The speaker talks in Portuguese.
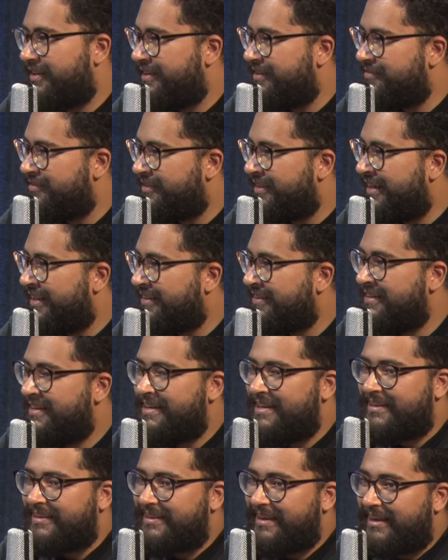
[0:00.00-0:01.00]
incrível dela,
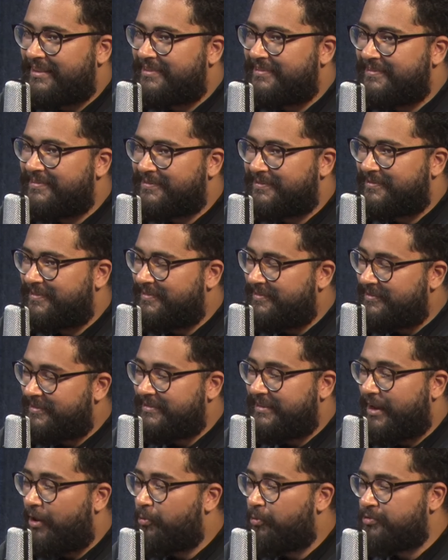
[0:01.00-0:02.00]
que a,
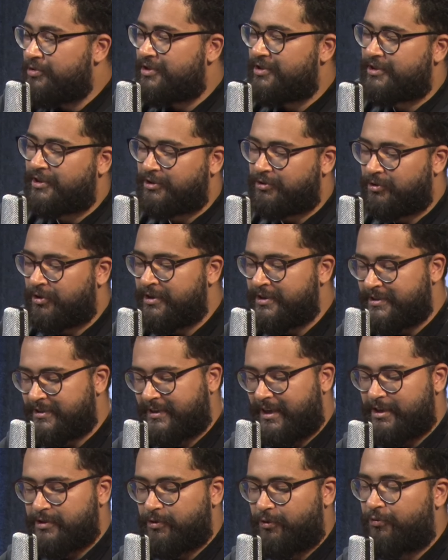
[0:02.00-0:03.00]
tem alguns escritores
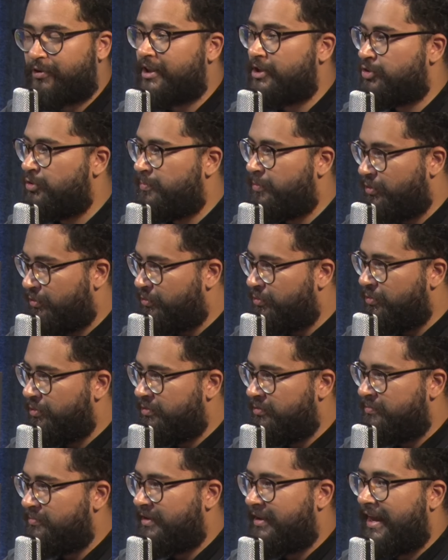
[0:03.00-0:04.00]
que eles vão falar sobre
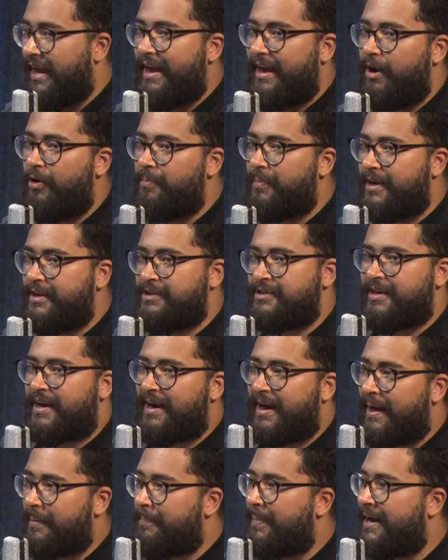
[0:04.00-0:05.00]
orgulho, que é realmente
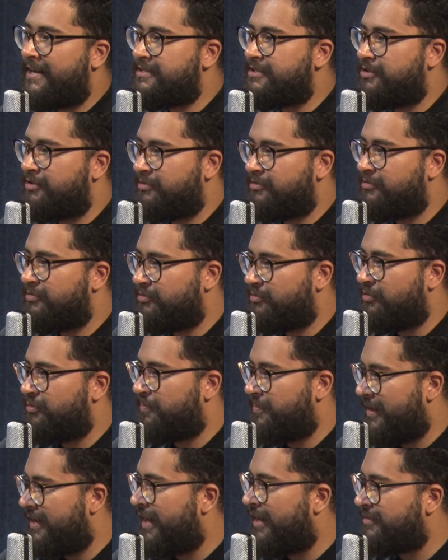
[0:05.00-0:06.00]
a, a base de, de todo
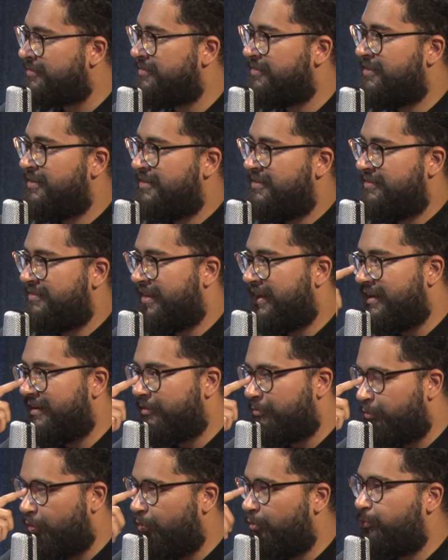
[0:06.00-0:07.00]
pecado.
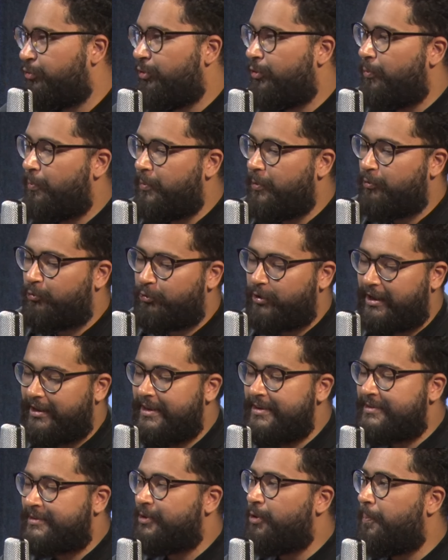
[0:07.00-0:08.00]
Né? Foi, foi, foi,
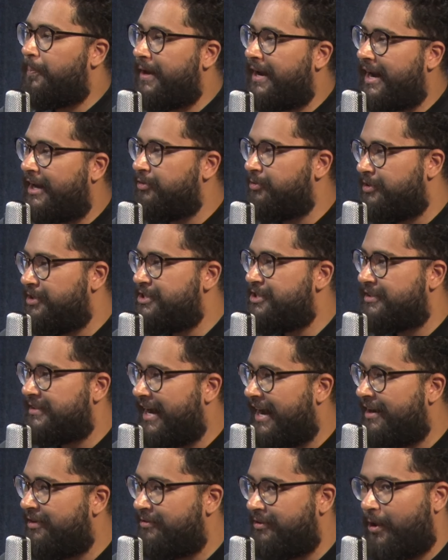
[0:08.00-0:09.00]
além de ser o pecado
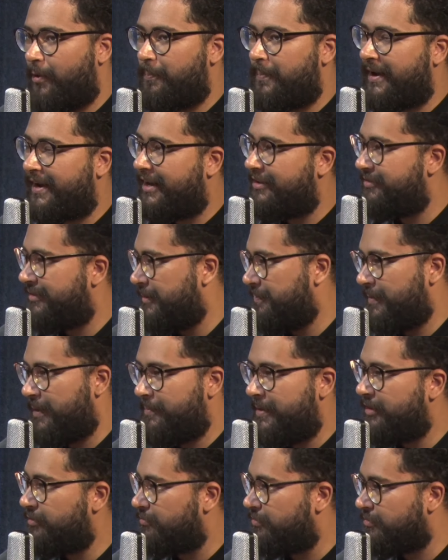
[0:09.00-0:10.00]
originário, é o pecado que
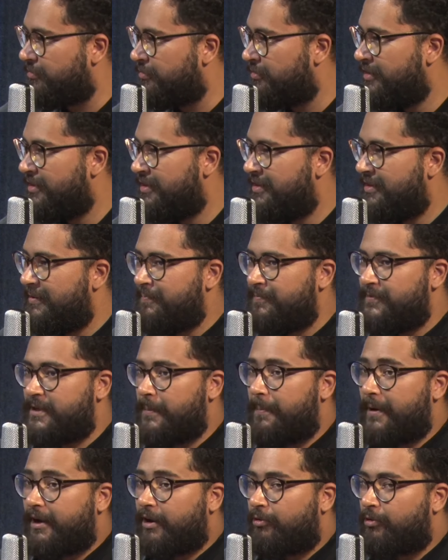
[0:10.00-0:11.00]
permeia tudo. Você
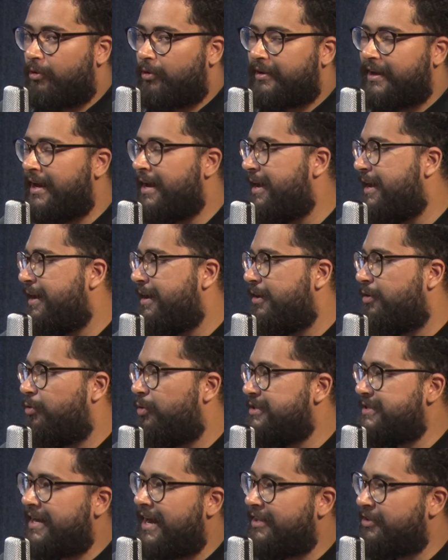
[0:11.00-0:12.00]
pega qualquer
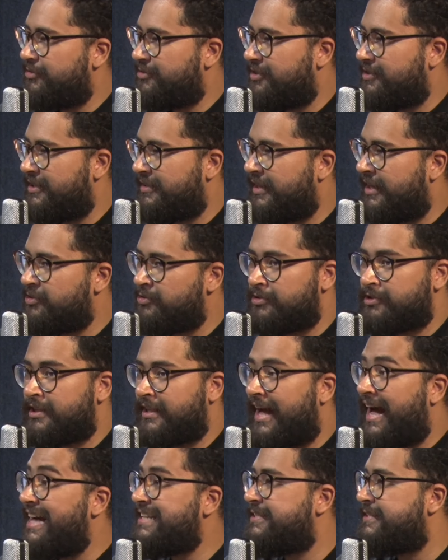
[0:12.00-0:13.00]
coisa errada na sociedade hoje,
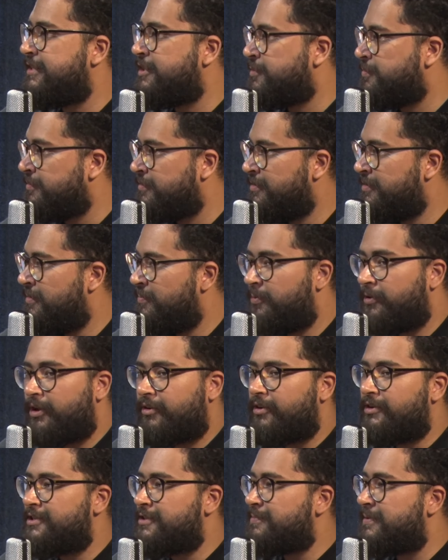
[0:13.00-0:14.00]
sei lá, racismo. Por que,
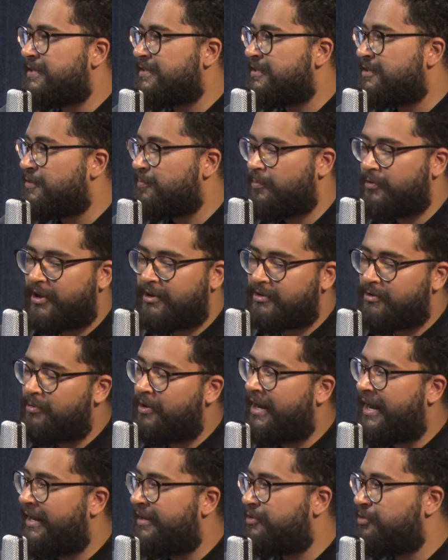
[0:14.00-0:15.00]
que racismo existe? Porque tem um
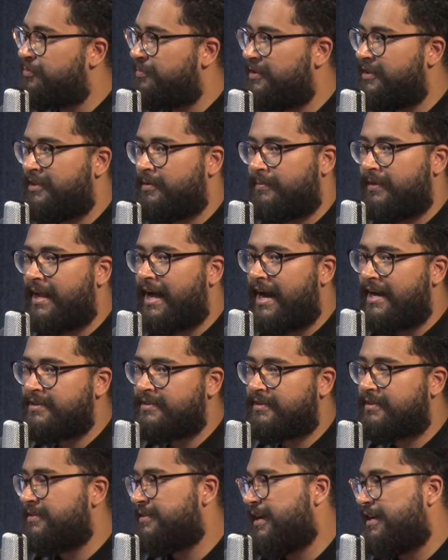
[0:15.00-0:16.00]
cara de uma determinada
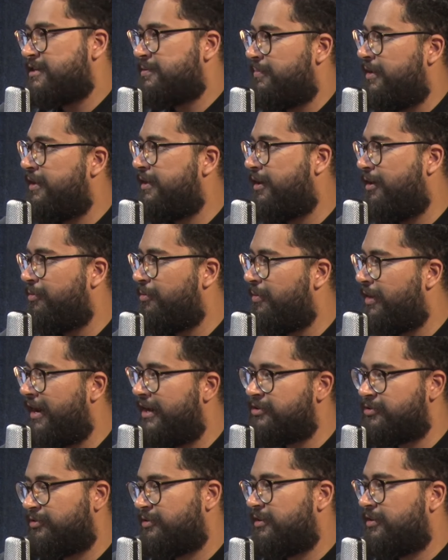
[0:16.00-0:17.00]
raça que se acha mais legal com um
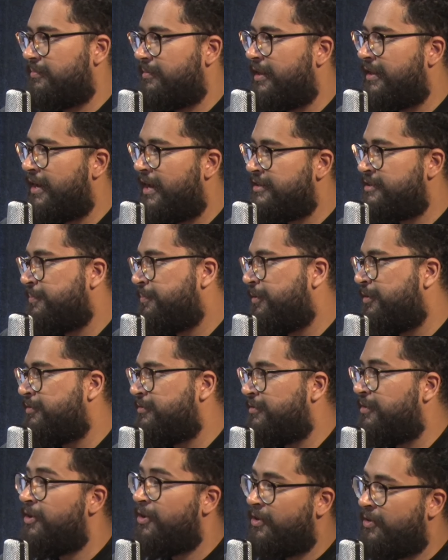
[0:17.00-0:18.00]
cara de outra determinada raça,
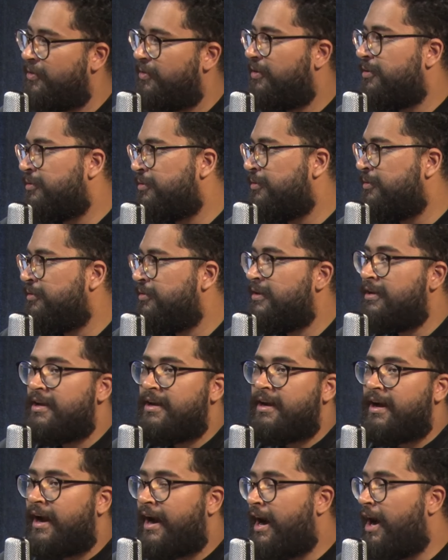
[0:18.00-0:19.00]
pronto. Orgulho.
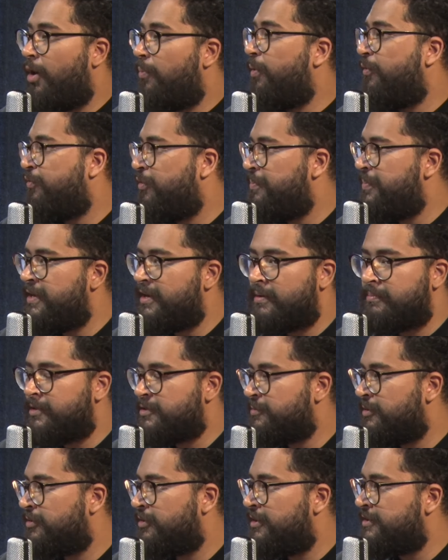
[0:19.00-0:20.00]
Ah, homofobia,
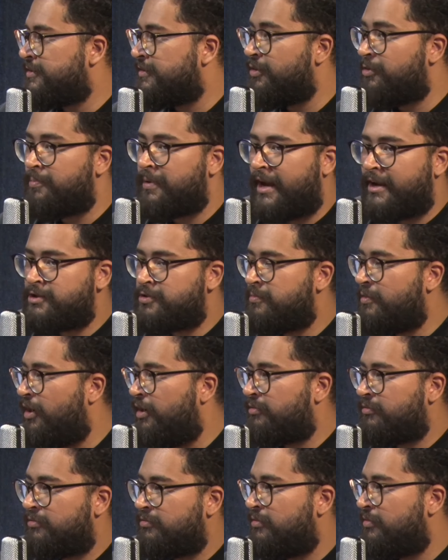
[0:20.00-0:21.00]
mesma coisa. Eu me acho
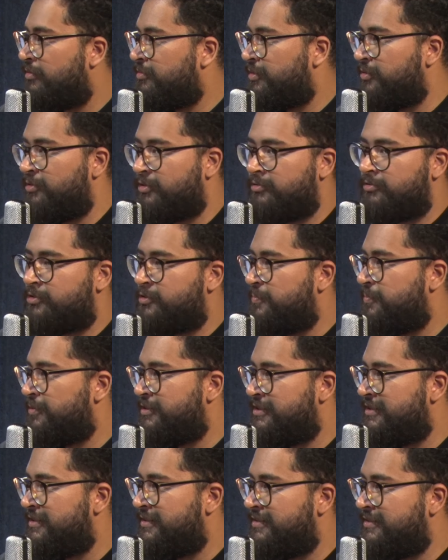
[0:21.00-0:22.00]
melhor que outro tipo
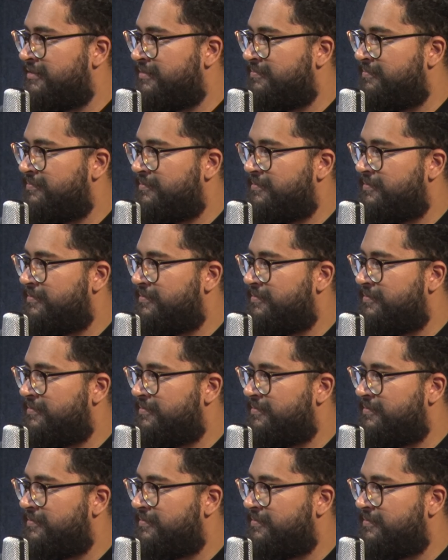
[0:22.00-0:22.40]
de,